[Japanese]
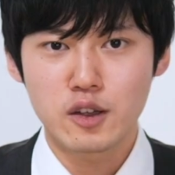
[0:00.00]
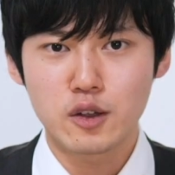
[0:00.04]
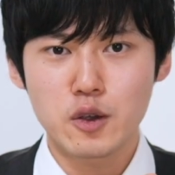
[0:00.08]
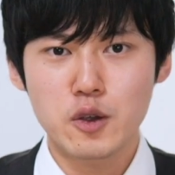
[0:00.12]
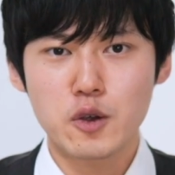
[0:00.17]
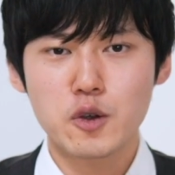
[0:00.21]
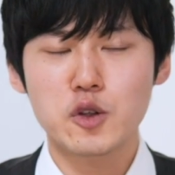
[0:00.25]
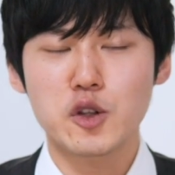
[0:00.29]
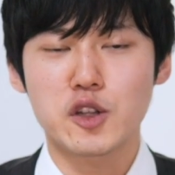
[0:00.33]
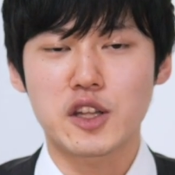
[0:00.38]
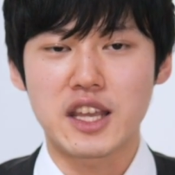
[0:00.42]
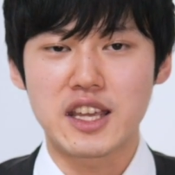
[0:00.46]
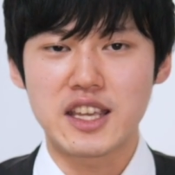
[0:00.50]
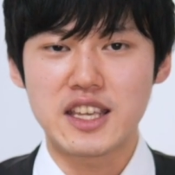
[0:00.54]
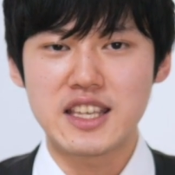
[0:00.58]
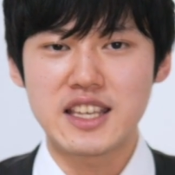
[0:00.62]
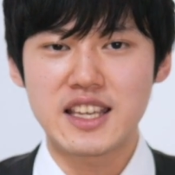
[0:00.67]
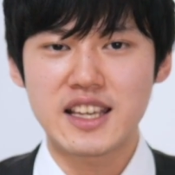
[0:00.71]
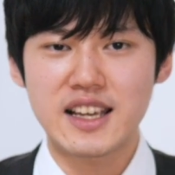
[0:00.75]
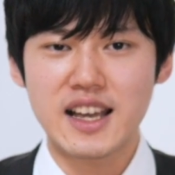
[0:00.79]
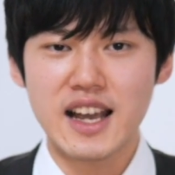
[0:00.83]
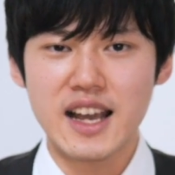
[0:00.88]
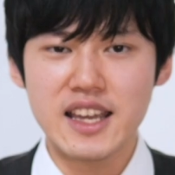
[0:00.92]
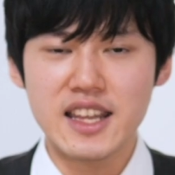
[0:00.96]
ということで
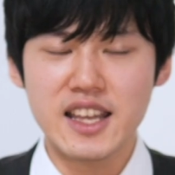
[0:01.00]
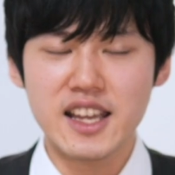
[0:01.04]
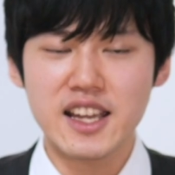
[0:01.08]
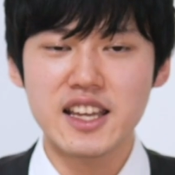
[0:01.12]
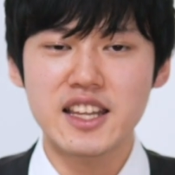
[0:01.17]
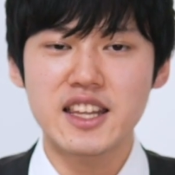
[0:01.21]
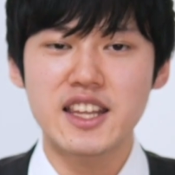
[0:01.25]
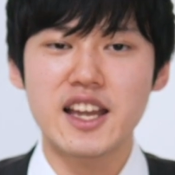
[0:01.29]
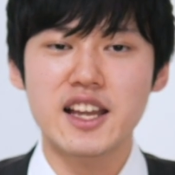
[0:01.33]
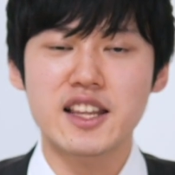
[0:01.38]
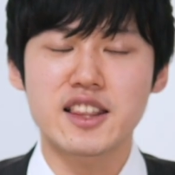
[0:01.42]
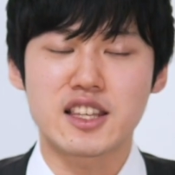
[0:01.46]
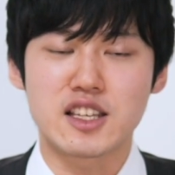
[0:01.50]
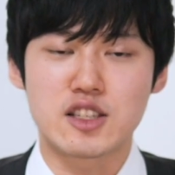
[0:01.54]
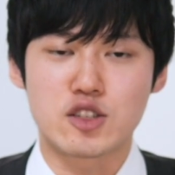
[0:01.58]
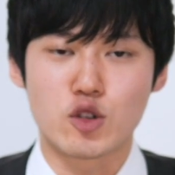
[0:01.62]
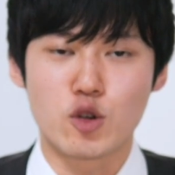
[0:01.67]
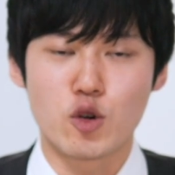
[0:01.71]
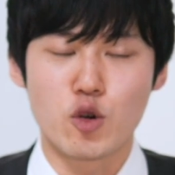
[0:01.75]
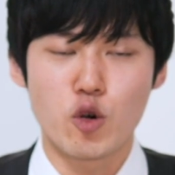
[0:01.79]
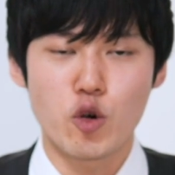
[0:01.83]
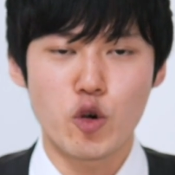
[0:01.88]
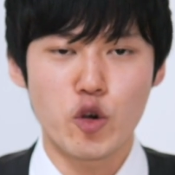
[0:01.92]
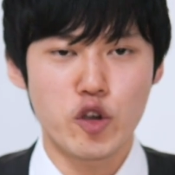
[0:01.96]
1回だけ出会った
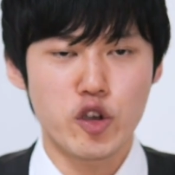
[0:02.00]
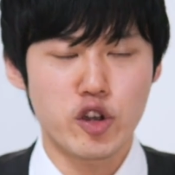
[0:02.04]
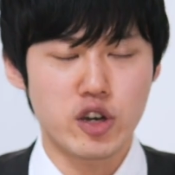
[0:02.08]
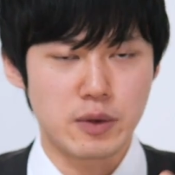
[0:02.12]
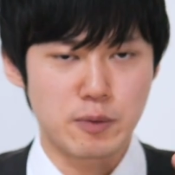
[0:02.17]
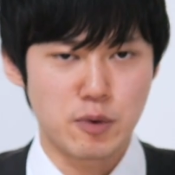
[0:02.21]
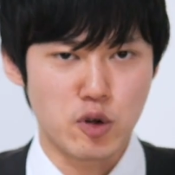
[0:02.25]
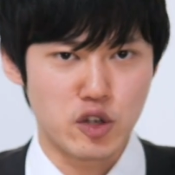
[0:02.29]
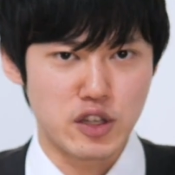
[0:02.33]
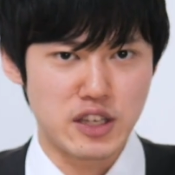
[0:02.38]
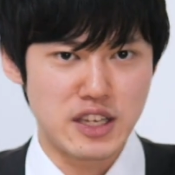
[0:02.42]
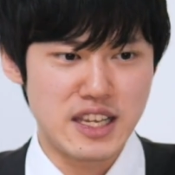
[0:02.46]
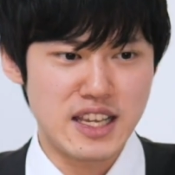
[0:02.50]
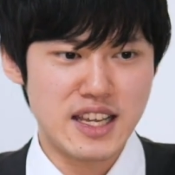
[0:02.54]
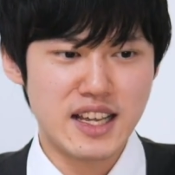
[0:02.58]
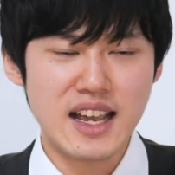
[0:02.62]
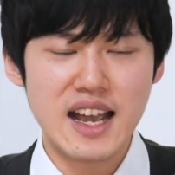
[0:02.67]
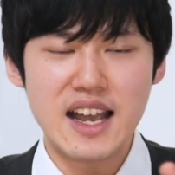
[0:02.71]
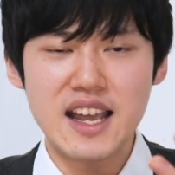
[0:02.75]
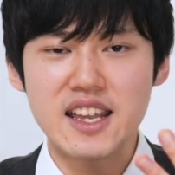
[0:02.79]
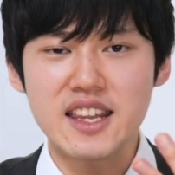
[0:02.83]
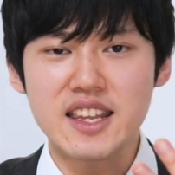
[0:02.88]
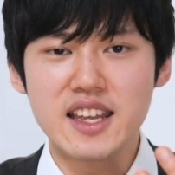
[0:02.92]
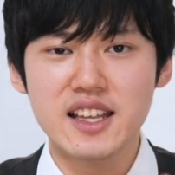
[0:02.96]
情報よりも2
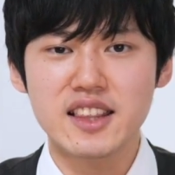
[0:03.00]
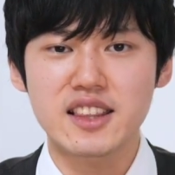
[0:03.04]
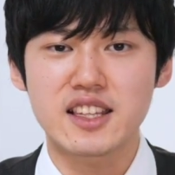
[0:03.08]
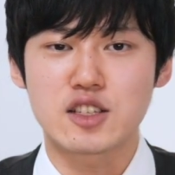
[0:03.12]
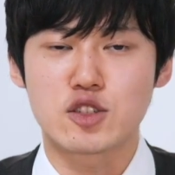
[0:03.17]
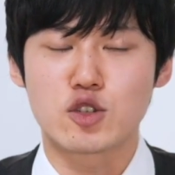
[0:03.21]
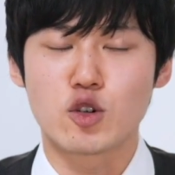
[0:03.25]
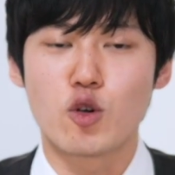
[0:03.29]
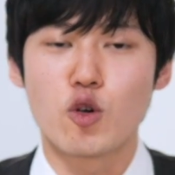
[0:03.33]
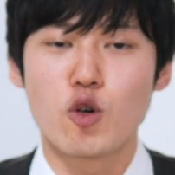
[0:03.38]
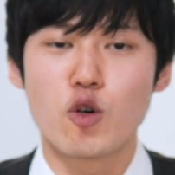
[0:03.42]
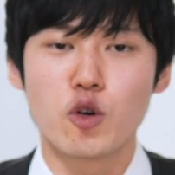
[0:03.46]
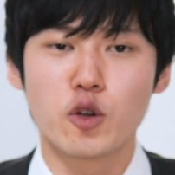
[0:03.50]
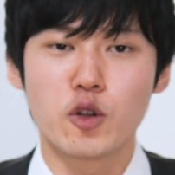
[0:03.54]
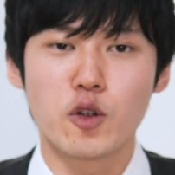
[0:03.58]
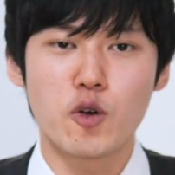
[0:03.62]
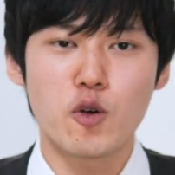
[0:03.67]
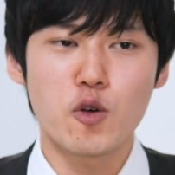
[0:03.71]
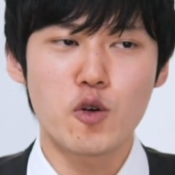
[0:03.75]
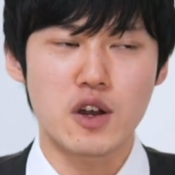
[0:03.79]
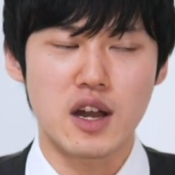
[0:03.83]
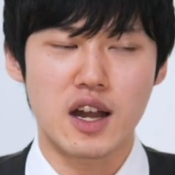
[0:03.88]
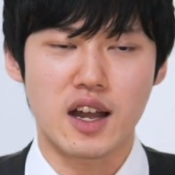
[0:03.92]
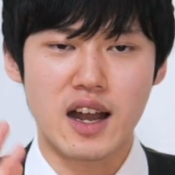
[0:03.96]
回出会った情報の
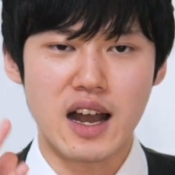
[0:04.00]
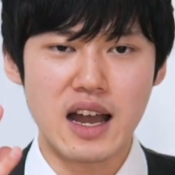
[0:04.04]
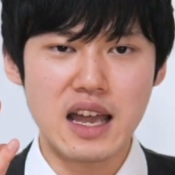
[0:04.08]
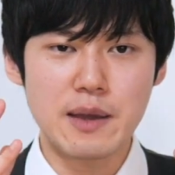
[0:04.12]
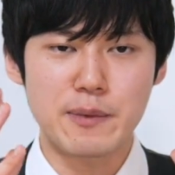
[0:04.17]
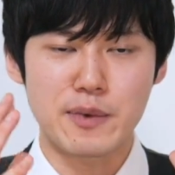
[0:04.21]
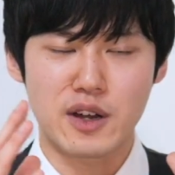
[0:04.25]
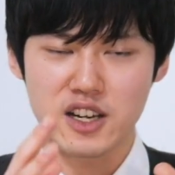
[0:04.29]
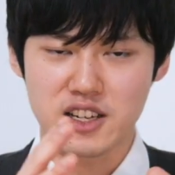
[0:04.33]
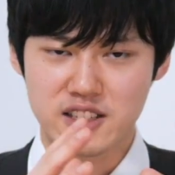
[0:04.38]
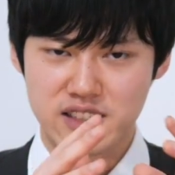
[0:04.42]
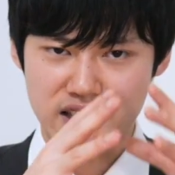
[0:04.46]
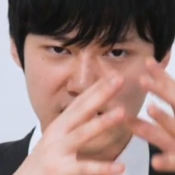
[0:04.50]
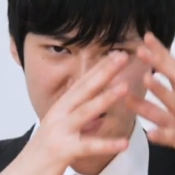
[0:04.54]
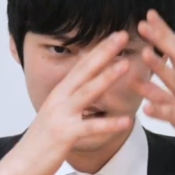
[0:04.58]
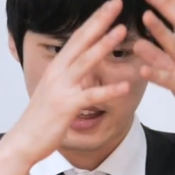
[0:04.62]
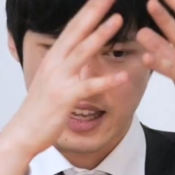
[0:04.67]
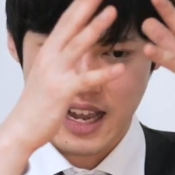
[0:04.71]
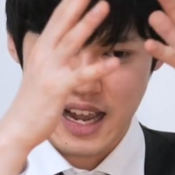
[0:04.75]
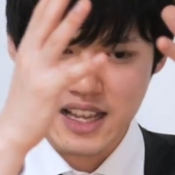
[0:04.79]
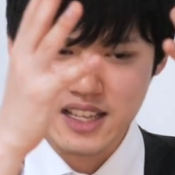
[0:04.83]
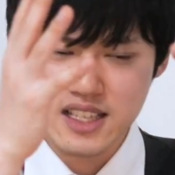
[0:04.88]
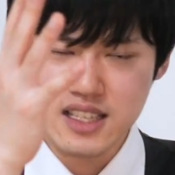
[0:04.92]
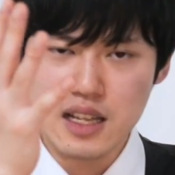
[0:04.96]
方が海馬がですね
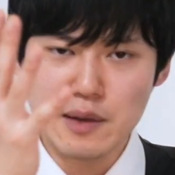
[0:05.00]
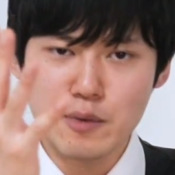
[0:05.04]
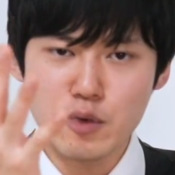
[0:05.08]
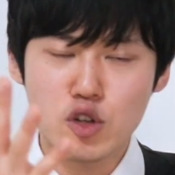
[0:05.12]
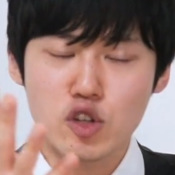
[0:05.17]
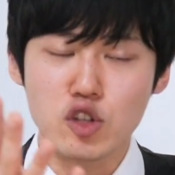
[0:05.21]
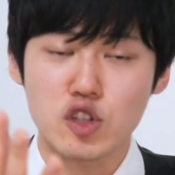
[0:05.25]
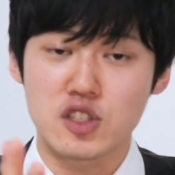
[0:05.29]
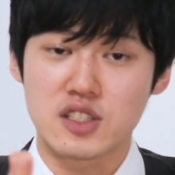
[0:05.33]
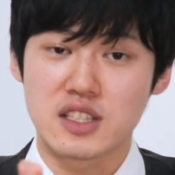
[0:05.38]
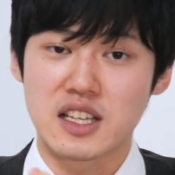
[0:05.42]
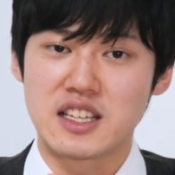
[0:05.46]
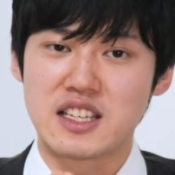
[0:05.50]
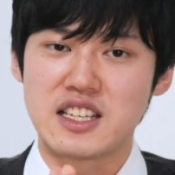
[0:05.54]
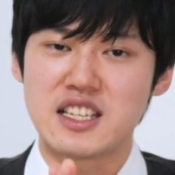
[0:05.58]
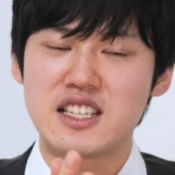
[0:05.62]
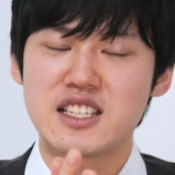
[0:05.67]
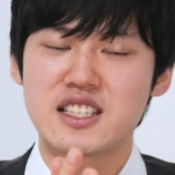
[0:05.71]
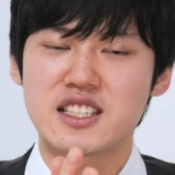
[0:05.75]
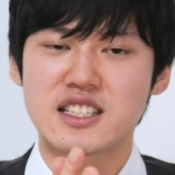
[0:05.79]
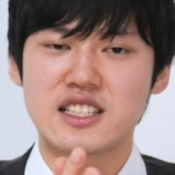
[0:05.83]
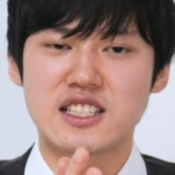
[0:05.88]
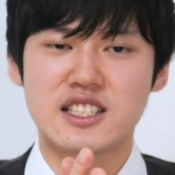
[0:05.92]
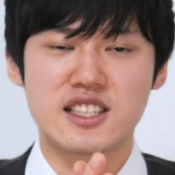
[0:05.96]
大事なものとして
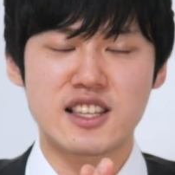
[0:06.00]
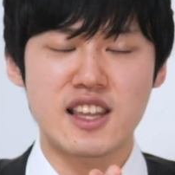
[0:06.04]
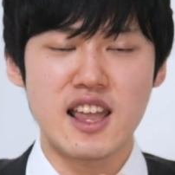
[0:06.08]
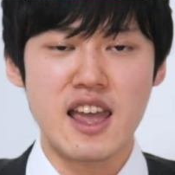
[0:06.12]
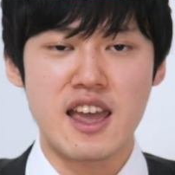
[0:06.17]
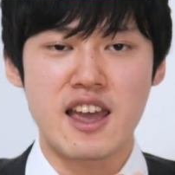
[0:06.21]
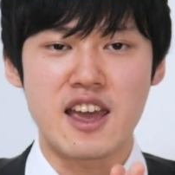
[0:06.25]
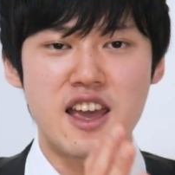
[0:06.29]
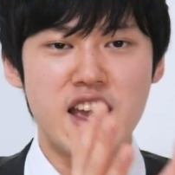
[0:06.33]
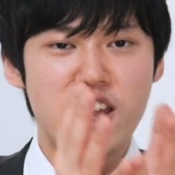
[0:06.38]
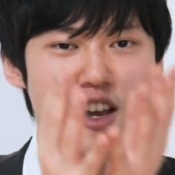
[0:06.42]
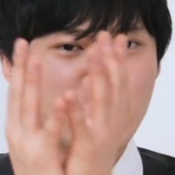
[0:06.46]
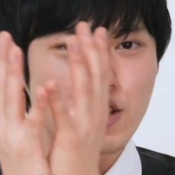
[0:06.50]
認識して